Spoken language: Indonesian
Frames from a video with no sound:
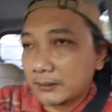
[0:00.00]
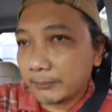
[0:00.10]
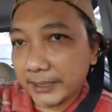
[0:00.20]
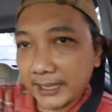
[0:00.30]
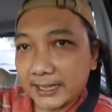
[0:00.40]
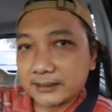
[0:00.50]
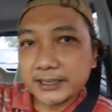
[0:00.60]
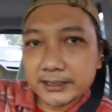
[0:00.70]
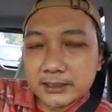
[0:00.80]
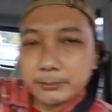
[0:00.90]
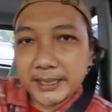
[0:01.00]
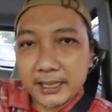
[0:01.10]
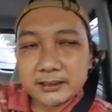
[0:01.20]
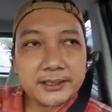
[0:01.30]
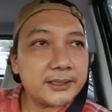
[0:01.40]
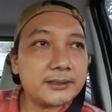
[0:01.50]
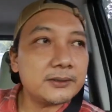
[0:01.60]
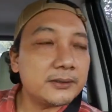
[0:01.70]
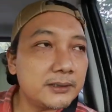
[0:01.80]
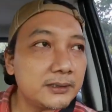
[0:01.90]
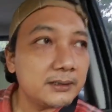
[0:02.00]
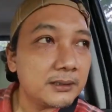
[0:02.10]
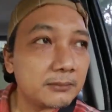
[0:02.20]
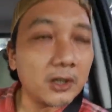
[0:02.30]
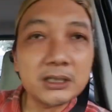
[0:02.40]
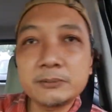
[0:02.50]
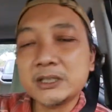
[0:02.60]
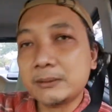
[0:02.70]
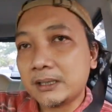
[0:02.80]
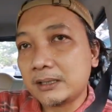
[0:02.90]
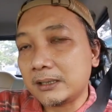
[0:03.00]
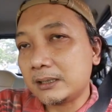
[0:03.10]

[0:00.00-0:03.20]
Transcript: BAT, BAT ya. Oh ketemu sama